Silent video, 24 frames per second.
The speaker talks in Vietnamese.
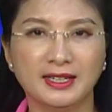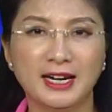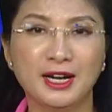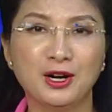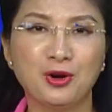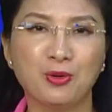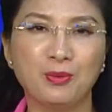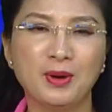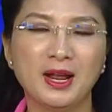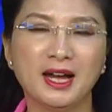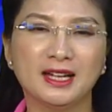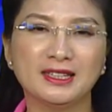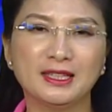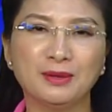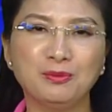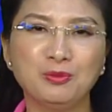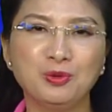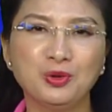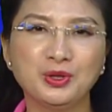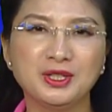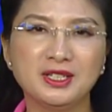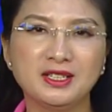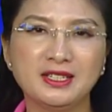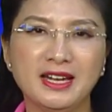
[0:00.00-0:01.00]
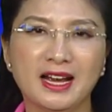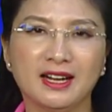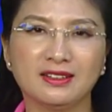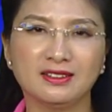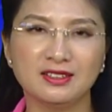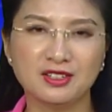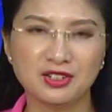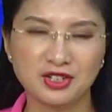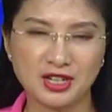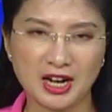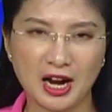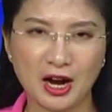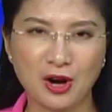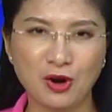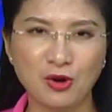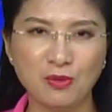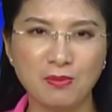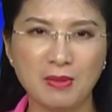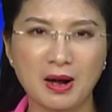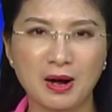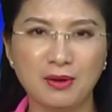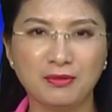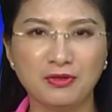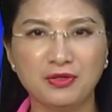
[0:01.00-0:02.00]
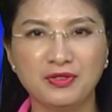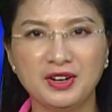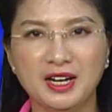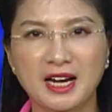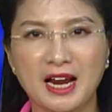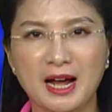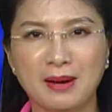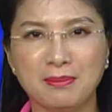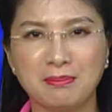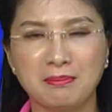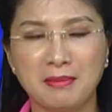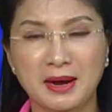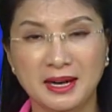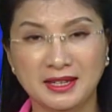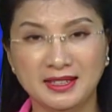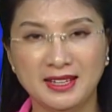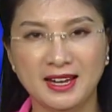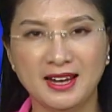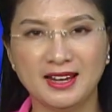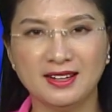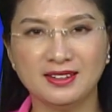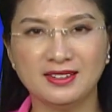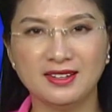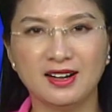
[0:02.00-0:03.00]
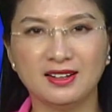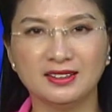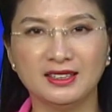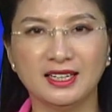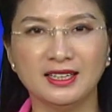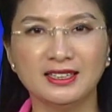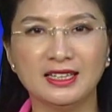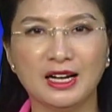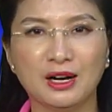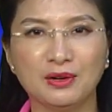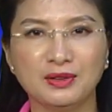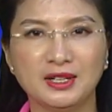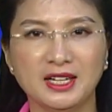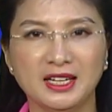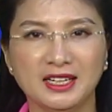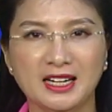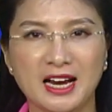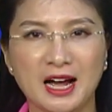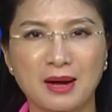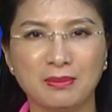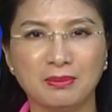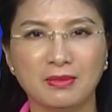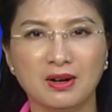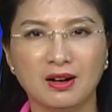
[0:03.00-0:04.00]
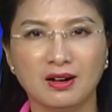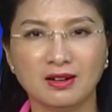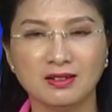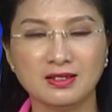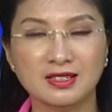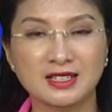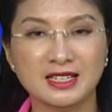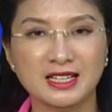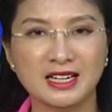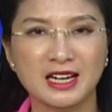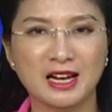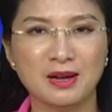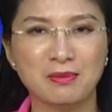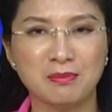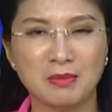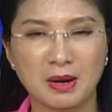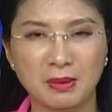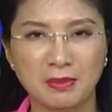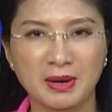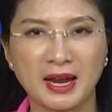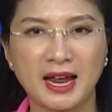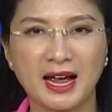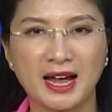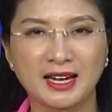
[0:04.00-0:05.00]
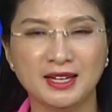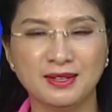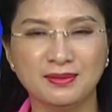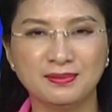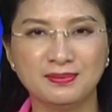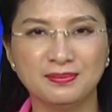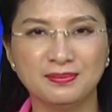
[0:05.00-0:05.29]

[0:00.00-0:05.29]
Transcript: Đây cũng là tấm huy chương vàng thứ sáu mà Vovinam mang về cho thể thao Việt Nam ở SEA Games ba mươi hai.